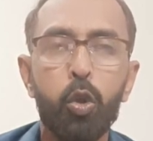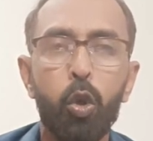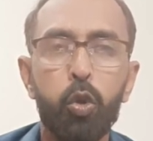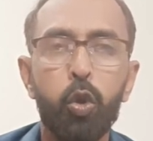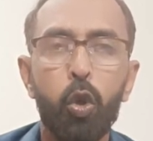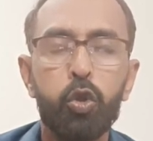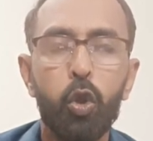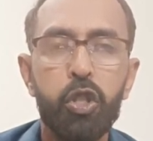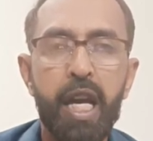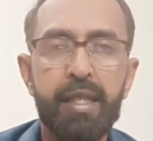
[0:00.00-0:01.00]
तो
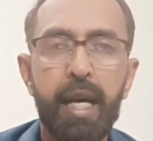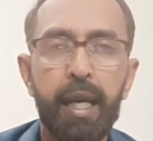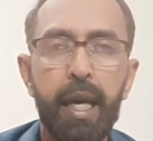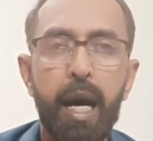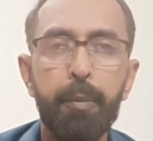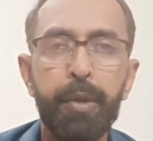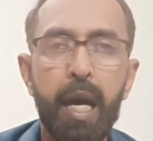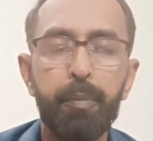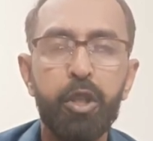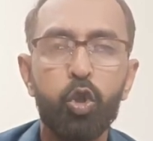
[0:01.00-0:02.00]
दोस्तों जैसा कि
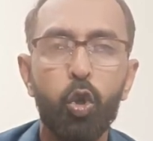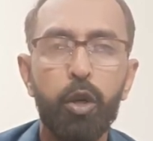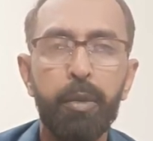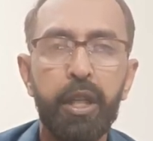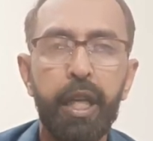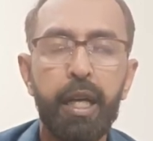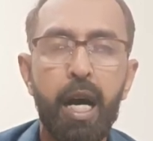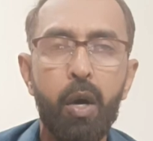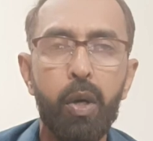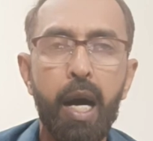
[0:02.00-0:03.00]
आपने एपिसोड में
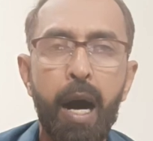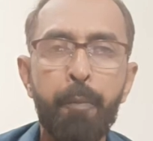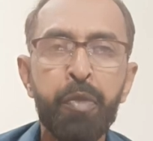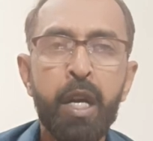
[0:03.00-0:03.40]
देखा होगा